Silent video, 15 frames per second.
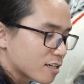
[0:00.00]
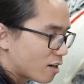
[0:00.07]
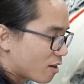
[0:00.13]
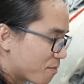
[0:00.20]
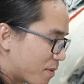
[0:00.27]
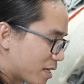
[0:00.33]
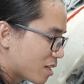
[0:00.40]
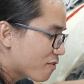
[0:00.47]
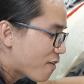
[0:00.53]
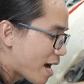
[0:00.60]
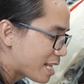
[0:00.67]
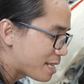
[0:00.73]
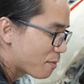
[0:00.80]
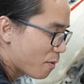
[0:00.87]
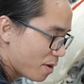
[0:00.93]
rồi mình có
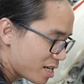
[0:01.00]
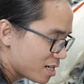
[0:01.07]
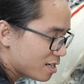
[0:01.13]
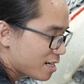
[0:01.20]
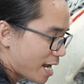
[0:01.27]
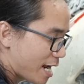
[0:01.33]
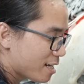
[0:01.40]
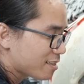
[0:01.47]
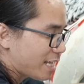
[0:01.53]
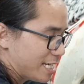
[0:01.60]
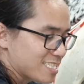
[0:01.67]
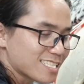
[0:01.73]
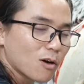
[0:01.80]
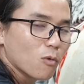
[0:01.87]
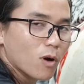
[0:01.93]
pha thì một ít đó để nó
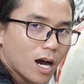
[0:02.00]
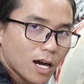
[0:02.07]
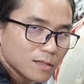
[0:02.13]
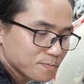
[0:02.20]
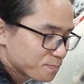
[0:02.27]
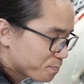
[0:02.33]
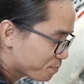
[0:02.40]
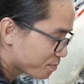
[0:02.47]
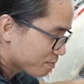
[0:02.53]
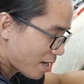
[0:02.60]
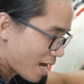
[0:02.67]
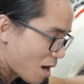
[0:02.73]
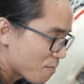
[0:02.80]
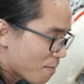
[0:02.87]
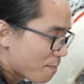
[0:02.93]
tẩy sâu hơn
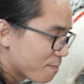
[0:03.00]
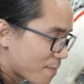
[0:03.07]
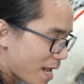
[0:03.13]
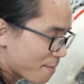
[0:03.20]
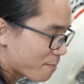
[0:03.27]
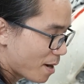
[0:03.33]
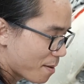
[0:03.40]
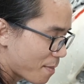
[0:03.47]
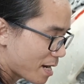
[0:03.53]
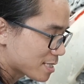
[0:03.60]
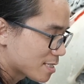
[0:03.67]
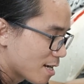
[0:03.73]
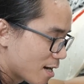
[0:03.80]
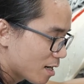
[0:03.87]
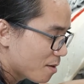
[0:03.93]
mà không làm bề mặt
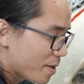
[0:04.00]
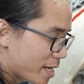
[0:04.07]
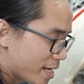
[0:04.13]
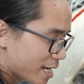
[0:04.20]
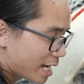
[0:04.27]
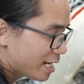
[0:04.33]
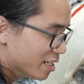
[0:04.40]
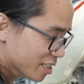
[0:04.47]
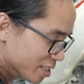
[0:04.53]
sơn nó bị ảnh